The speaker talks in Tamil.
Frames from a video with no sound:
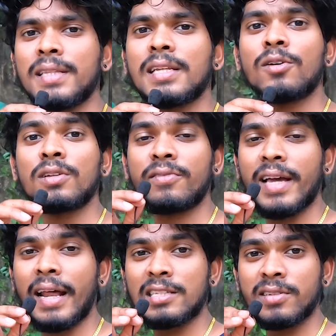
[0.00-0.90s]
பார்த்தீங்கன்னா உங்கள்
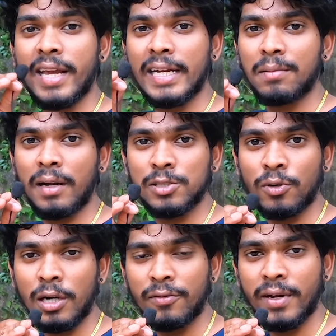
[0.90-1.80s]
யாராச்சும் கேடிஎம் மார்சி
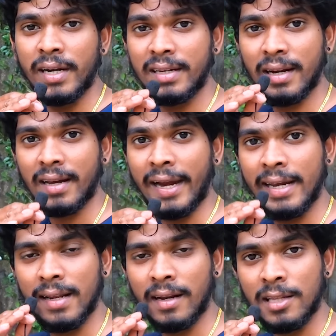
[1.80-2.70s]
ஒன் நைன்டி ஃபைவ் எடுக்கிறாங்க
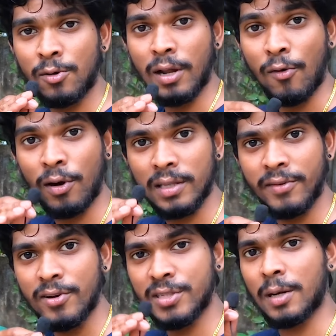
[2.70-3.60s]
ஐடியாவில் இருந்தால் கூட அவங்களுக்கு
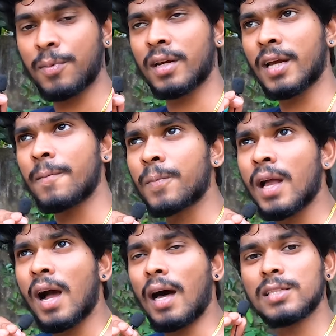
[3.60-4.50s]
இந்த வீடியோ ஷேர் பண்ணுங்கள்
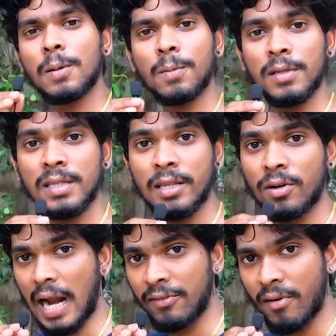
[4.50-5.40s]
அதுக்கப்புறம் பார்த்தீங்கன்னா
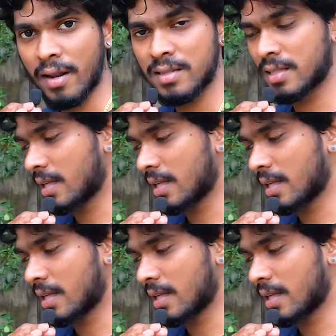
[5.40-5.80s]
இதோட அட்வான்டேஜஸ்